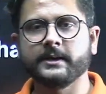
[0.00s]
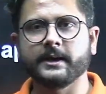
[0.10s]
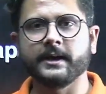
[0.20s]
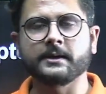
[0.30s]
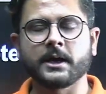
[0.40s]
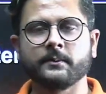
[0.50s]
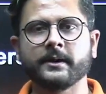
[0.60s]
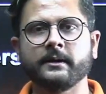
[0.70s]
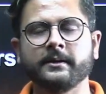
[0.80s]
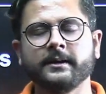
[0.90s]
एट आवर या
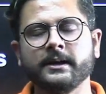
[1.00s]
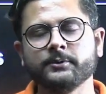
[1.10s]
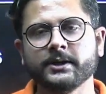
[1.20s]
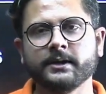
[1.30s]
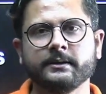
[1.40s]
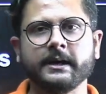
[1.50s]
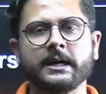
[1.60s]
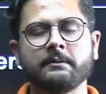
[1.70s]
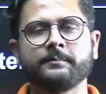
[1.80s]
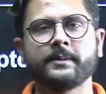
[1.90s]
डेली मुझे नाइन आवर
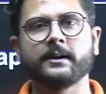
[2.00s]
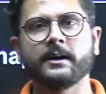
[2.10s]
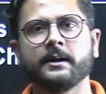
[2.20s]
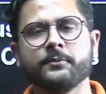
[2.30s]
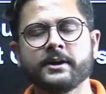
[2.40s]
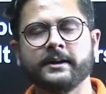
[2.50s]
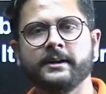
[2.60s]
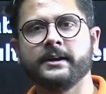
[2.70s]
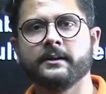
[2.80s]
पढ़ना है मुझे डेली